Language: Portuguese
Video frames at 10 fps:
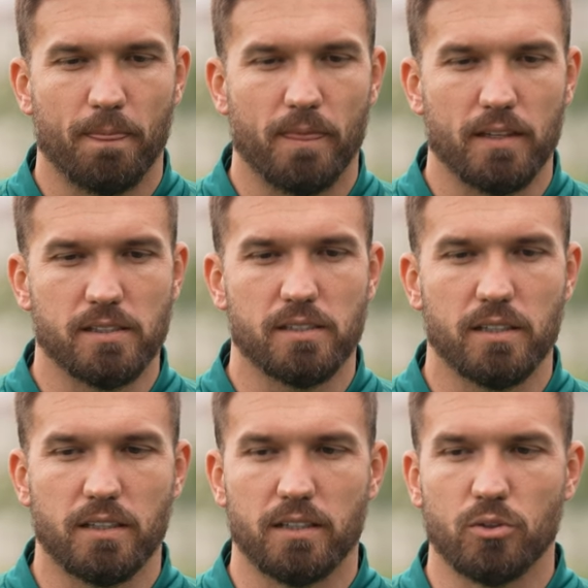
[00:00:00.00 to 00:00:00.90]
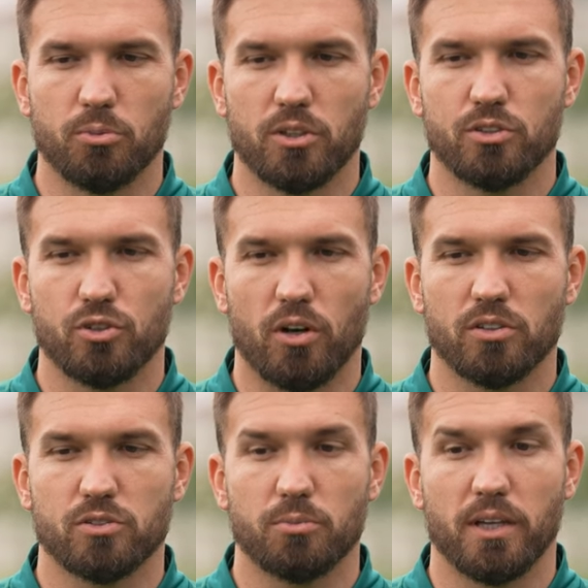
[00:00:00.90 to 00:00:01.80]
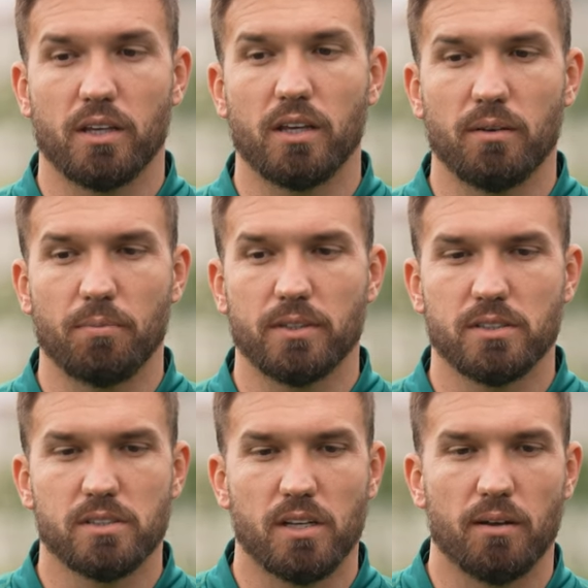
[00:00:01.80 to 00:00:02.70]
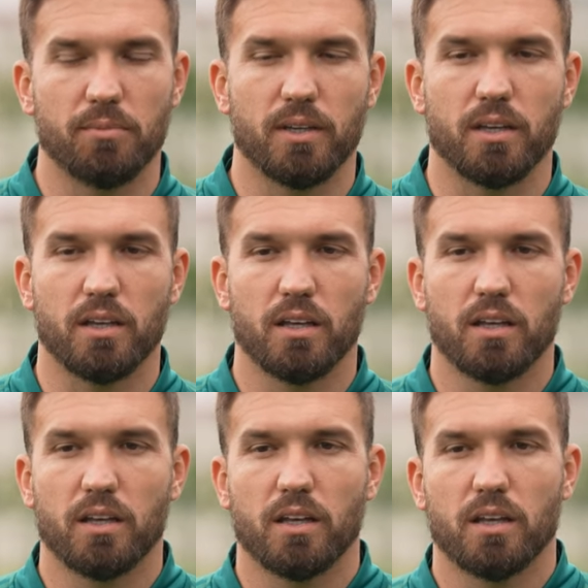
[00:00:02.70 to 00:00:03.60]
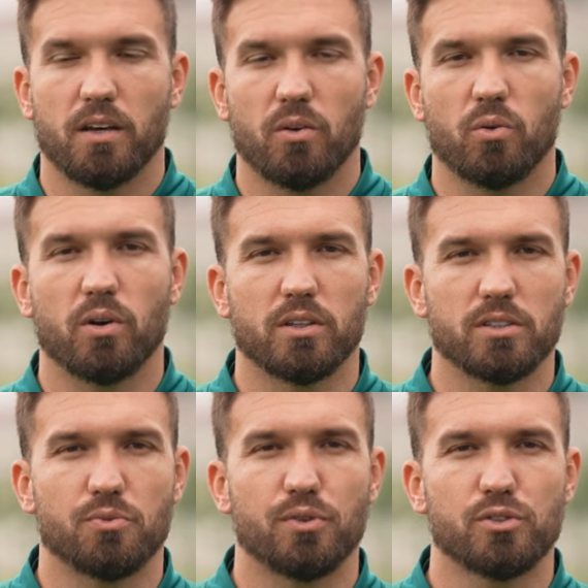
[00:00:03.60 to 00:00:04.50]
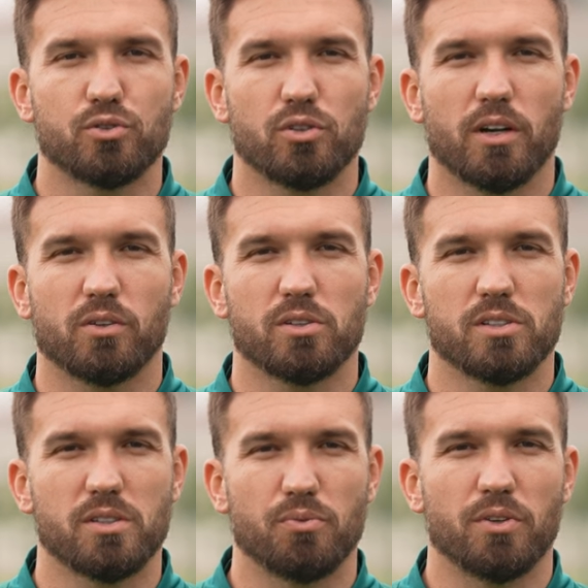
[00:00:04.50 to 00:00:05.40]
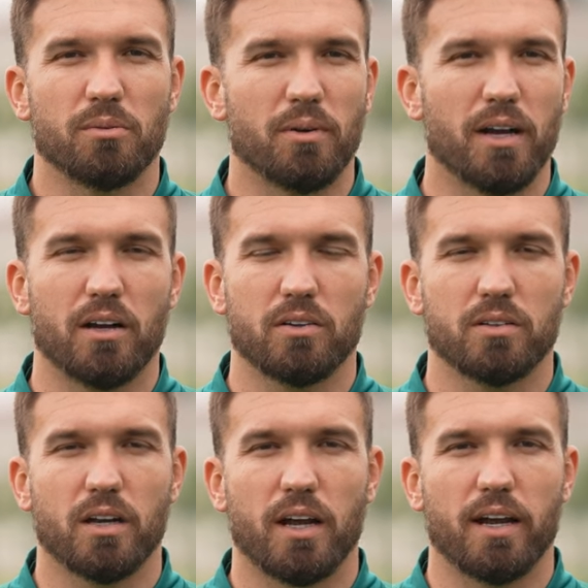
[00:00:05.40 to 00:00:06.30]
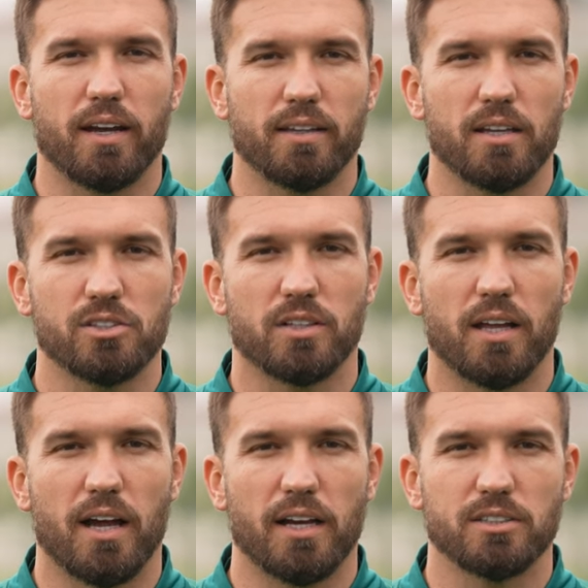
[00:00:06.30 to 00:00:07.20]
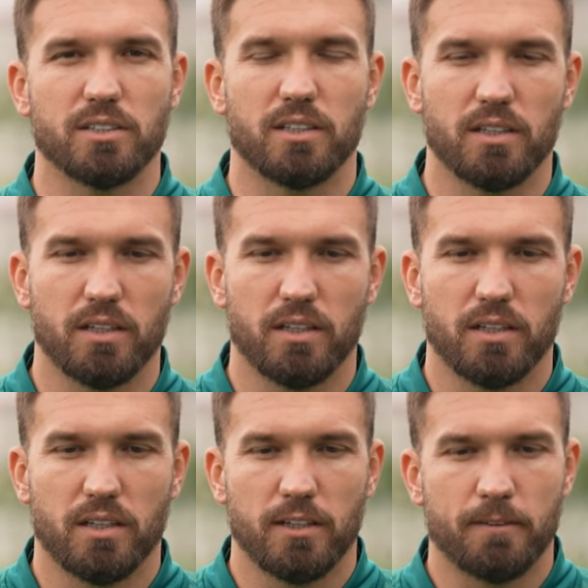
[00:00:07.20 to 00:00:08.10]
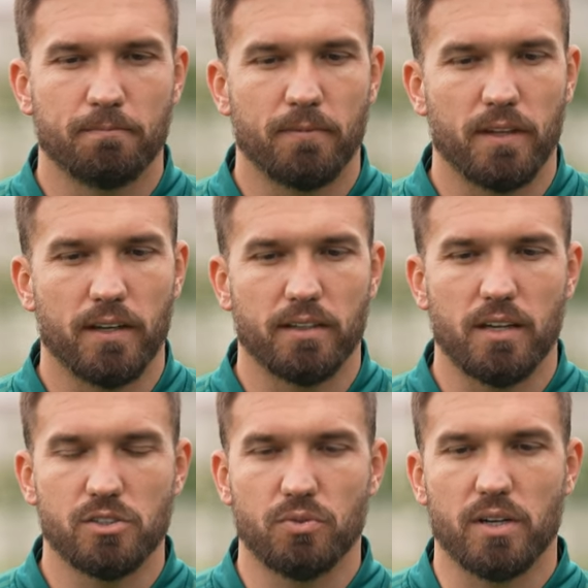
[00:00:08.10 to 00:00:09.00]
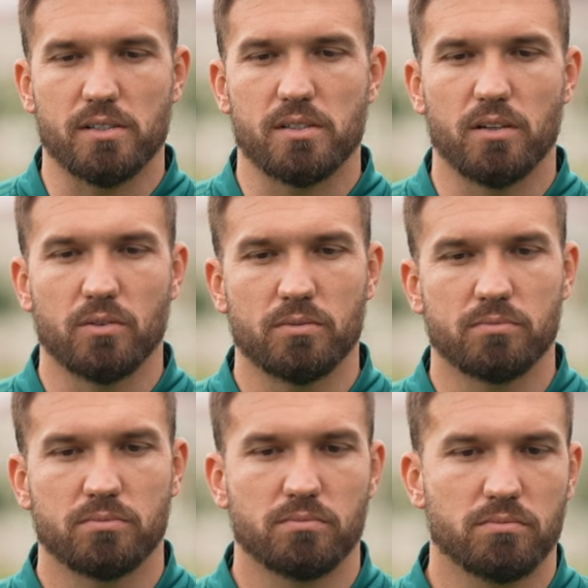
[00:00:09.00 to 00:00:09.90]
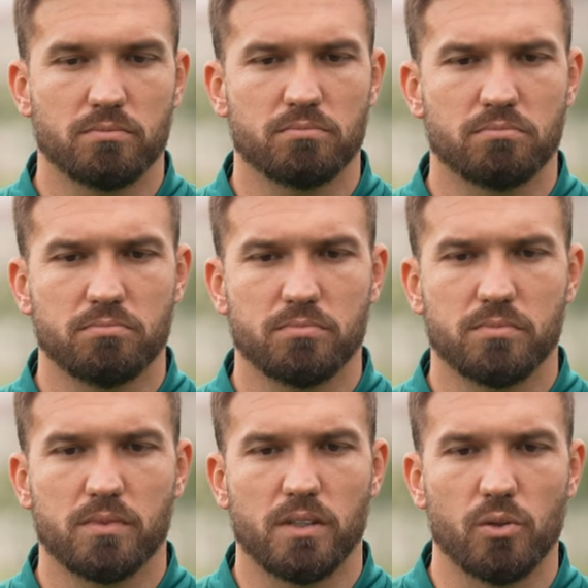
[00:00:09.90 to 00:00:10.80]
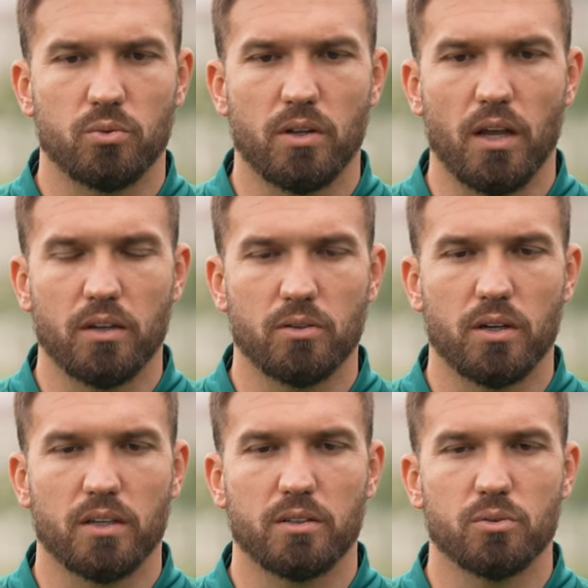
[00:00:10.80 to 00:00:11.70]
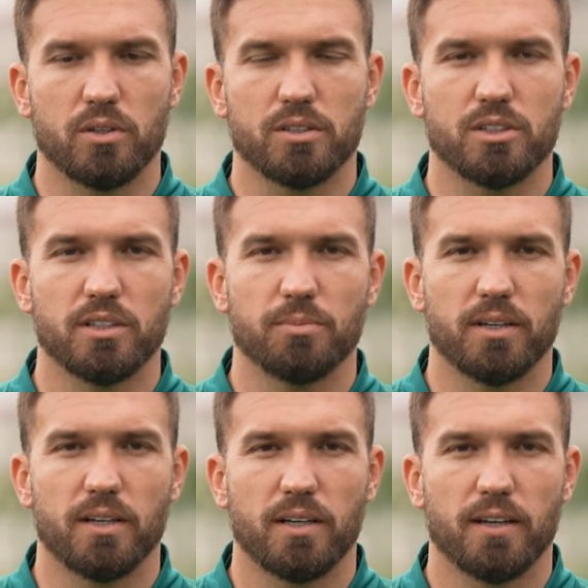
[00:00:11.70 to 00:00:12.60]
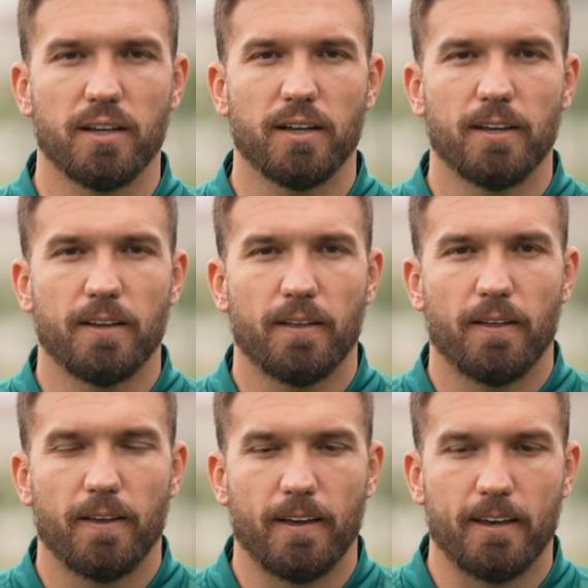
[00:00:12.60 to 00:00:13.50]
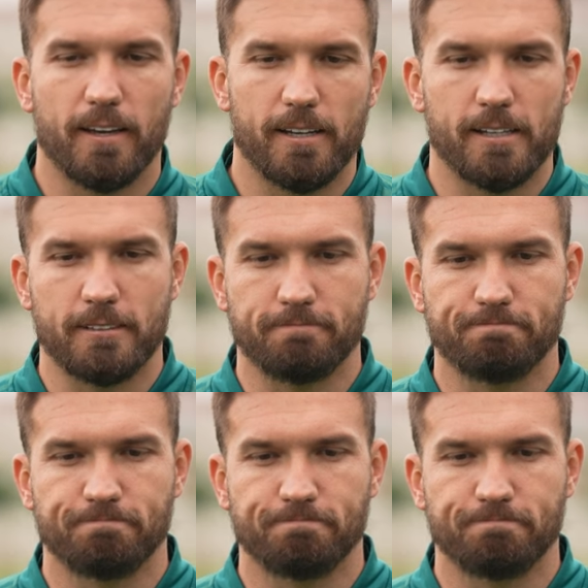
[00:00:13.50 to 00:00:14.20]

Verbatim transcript: nesse número de jogos numa equipe. A gente sabe o quanto é difícil o jogador se firmar, criar a identidade, ter a identificação que eu tenho aqui no Curitiba, né? É,